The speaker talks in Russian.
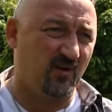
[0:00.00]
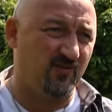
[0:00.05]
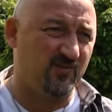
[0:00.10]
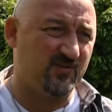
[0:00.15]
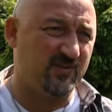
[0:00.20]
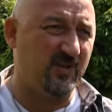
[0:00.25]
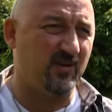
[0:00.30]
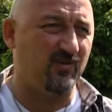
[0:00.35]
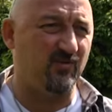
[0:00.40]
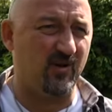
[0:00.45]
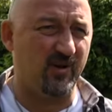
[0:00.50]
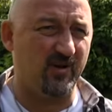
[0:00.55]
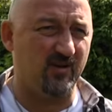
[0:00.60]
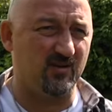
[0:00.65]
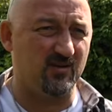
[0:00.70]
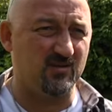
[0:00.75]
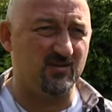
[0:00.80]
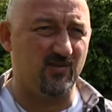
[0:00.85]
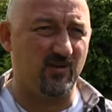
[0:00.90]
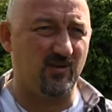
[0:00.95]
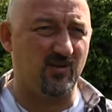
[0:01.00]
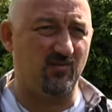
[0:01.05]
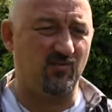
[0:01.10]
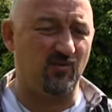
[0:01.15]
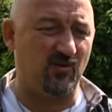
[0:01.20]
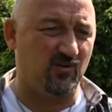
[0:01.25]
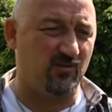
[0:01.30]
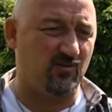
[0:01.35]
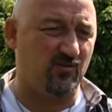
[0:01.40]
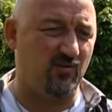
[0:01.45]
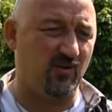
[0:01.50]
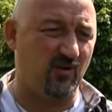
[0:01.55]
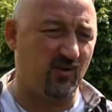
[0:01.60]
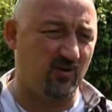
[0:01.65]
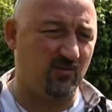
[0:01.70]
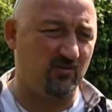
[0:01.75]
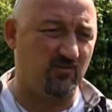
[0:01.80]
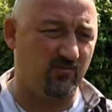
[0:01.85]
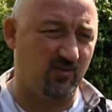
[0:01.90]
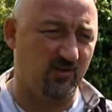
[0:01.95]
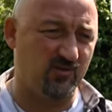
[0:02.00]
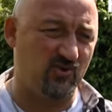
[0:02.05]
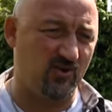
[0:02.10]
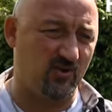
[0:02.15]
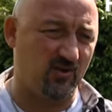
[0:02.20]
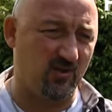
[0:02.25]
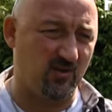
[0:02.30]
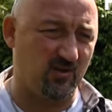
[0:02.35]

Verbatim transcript: Все аварии на свете имеют две причины.